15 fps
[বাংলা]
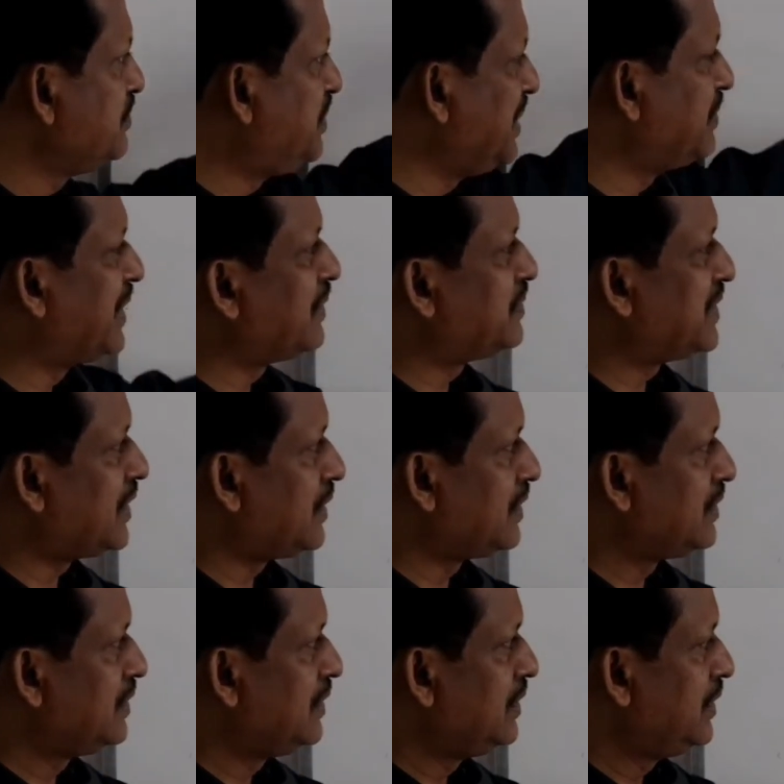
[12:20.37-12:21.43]
বি ভার্ভটা
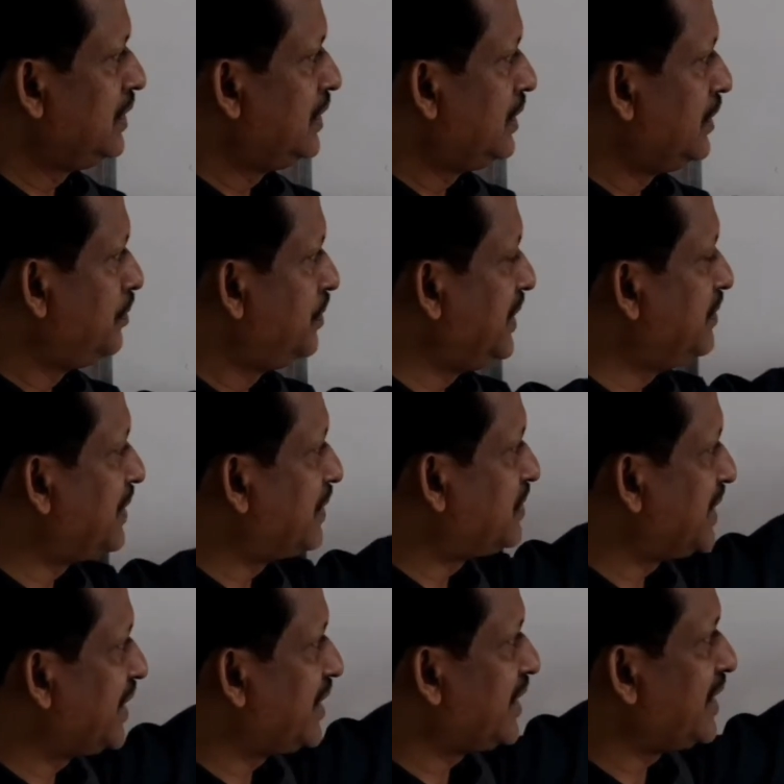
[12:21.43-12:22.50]
বি
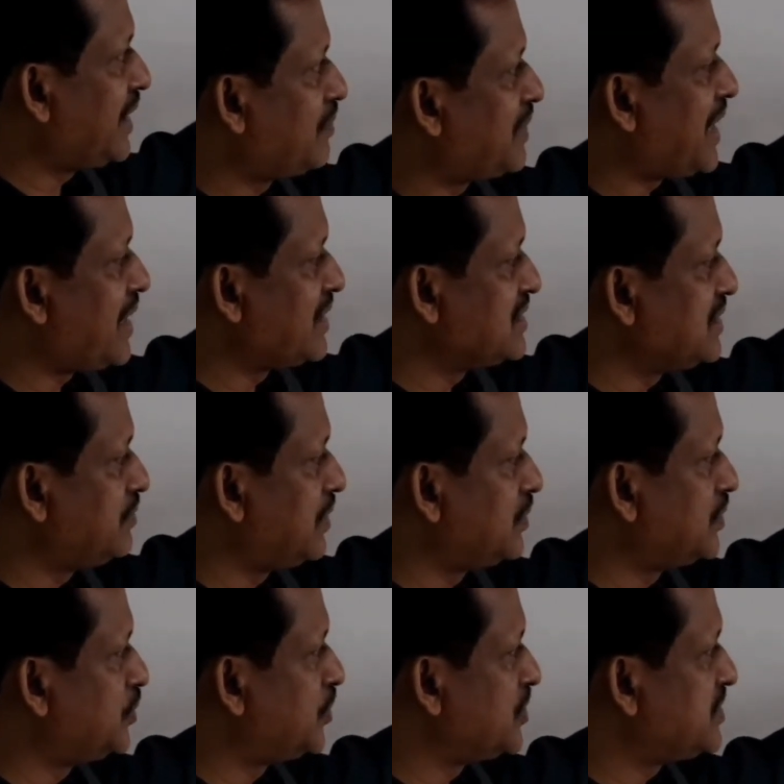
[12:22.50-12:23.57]
এখানে আমরা আগে
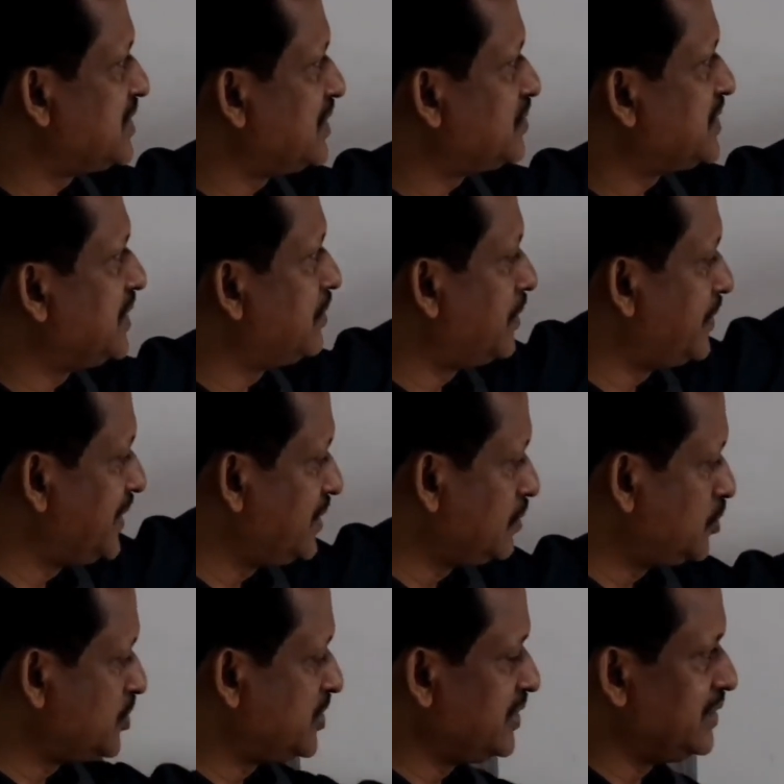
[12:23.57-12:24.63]
যেভাবে পড়েছিলাম সেভাবে
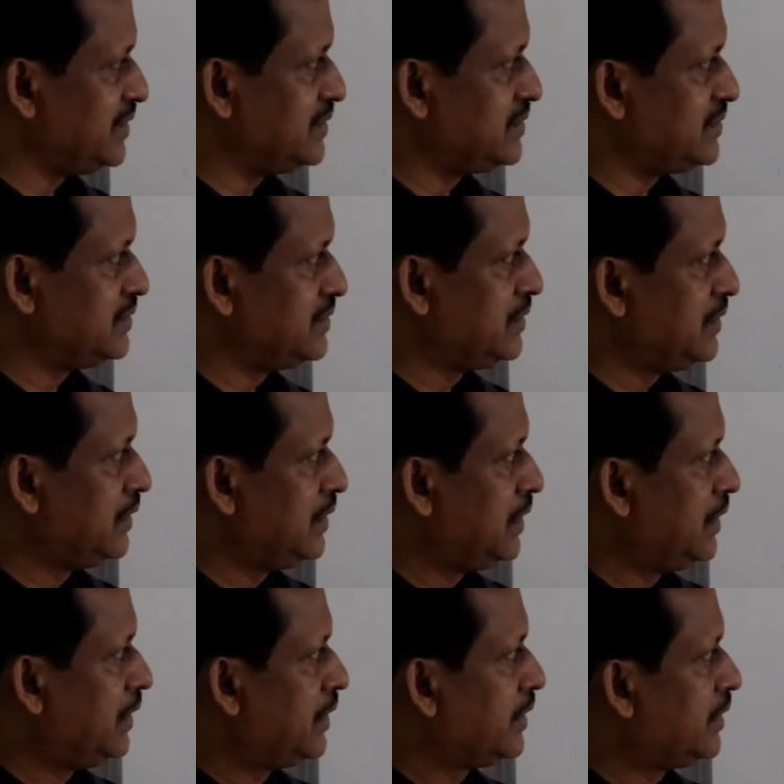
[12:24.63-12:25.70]
কিন্তু বসিয়ে দিয়েছি
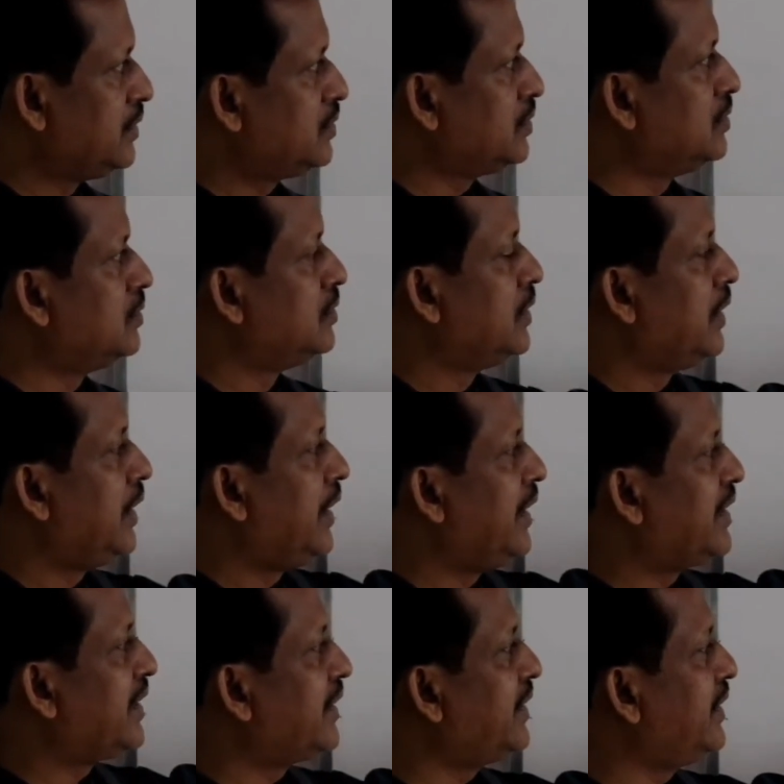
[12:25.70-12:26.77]
কিন্তু
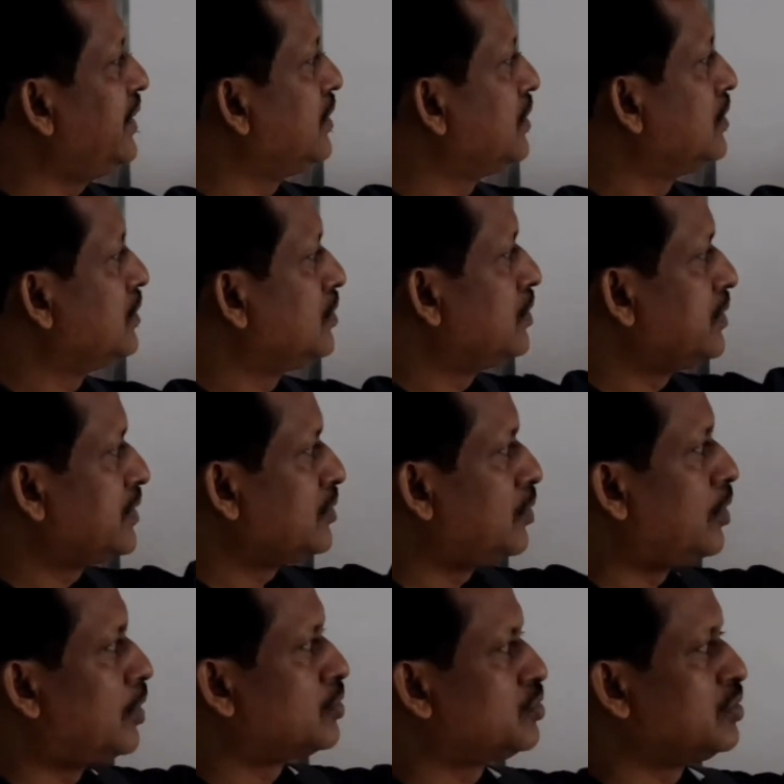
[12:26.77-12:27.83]
এইখানে
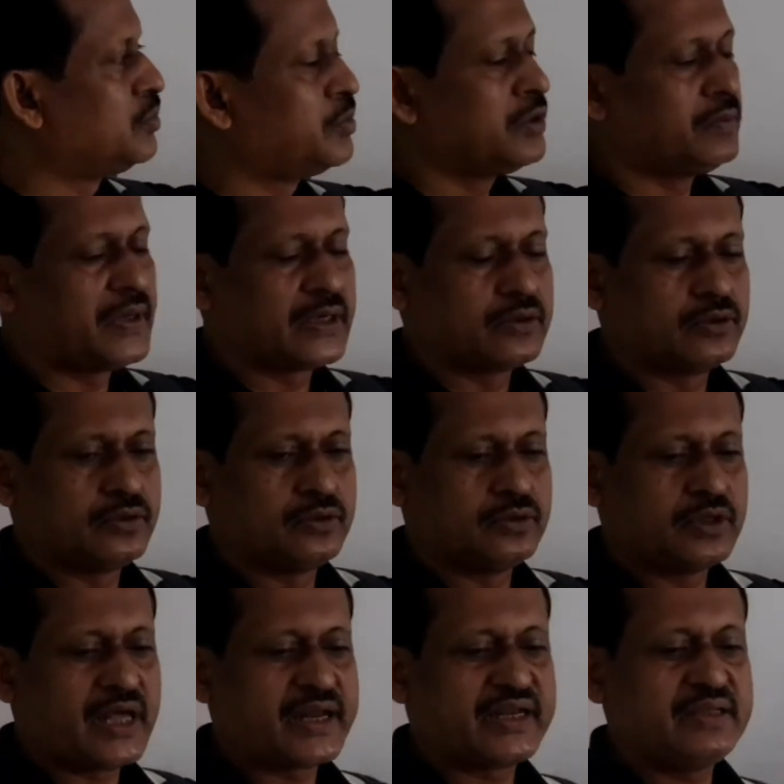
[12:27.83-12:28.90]
অর্থপূর্ণ বাক্য রইল
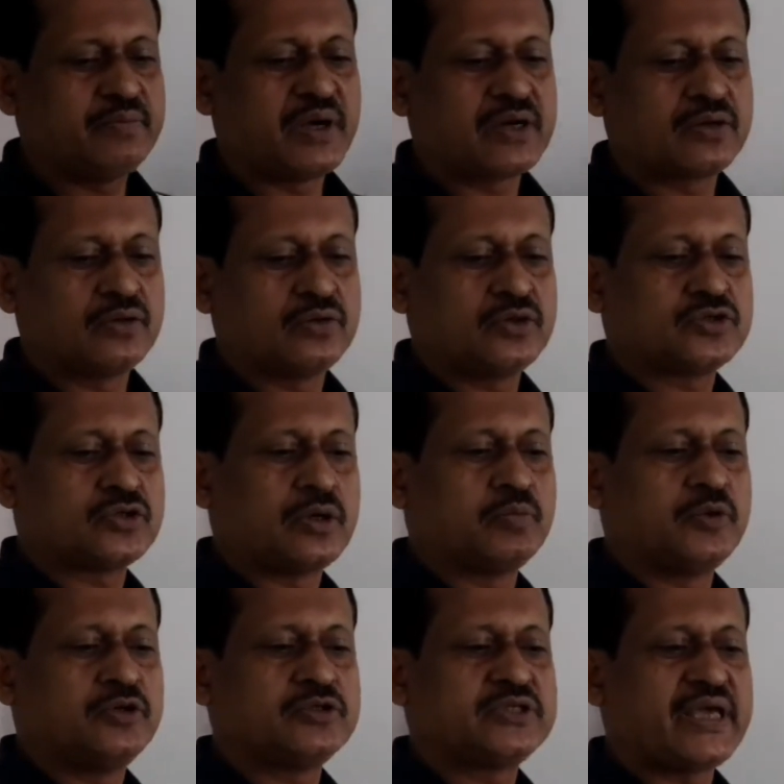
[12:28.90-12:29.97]
আর এই বাক্যগুলো
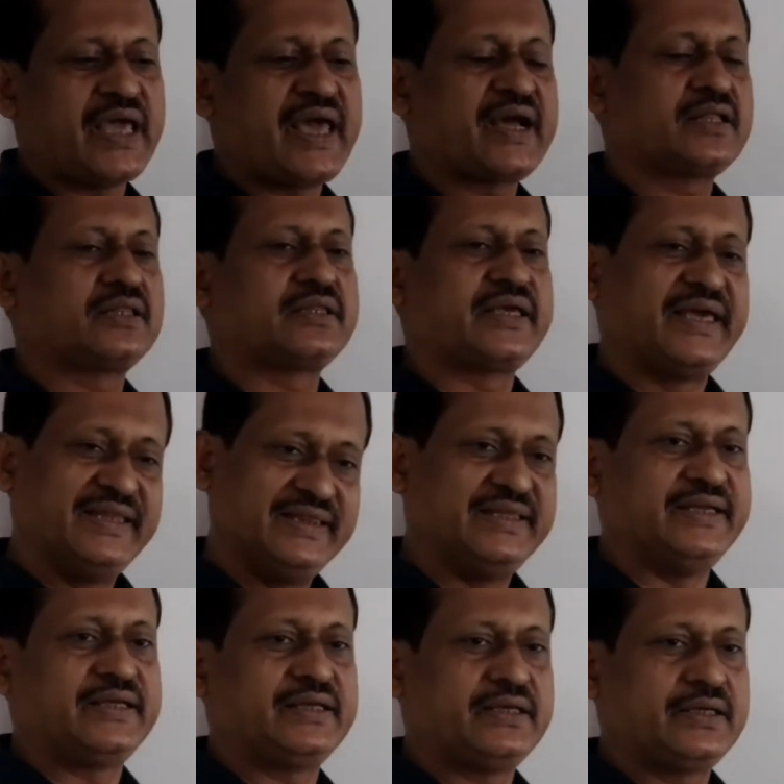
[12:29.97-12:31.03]
সবগুলো হচ্ছে এক
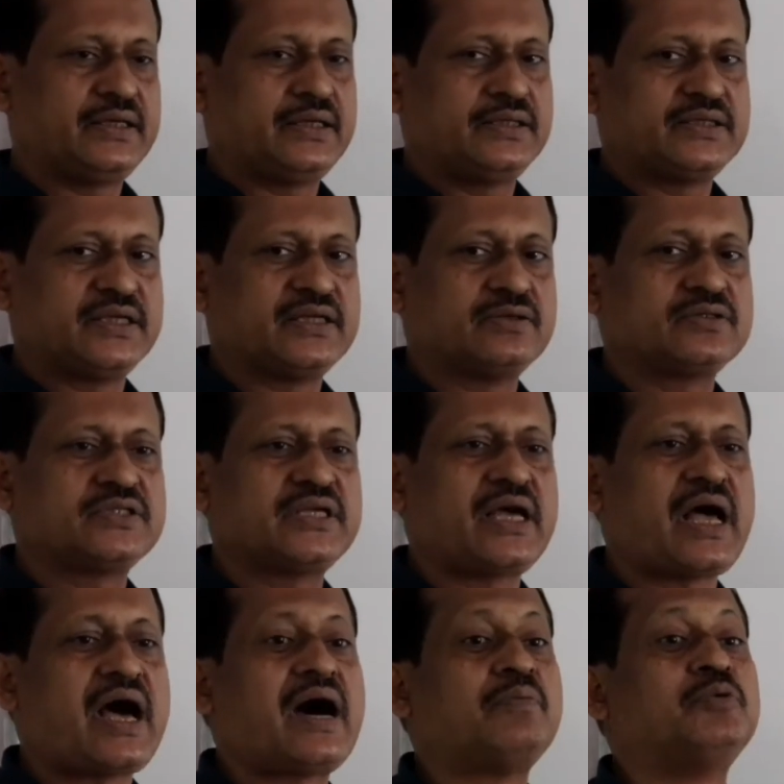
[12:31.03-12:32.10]
কেন্দ্রিক সেটা হচ্ছে
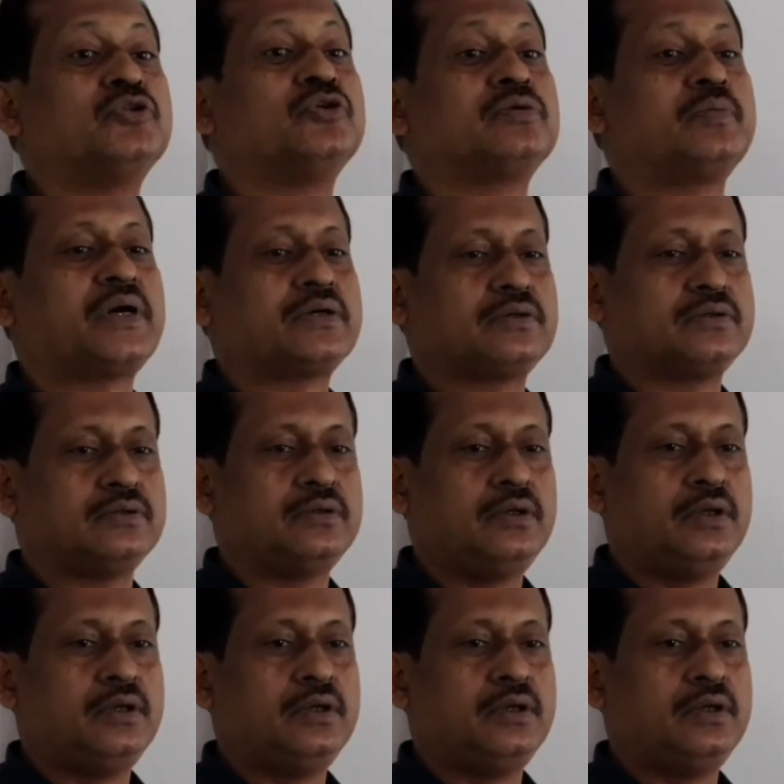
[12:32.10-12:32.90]
আবোধক বাক্য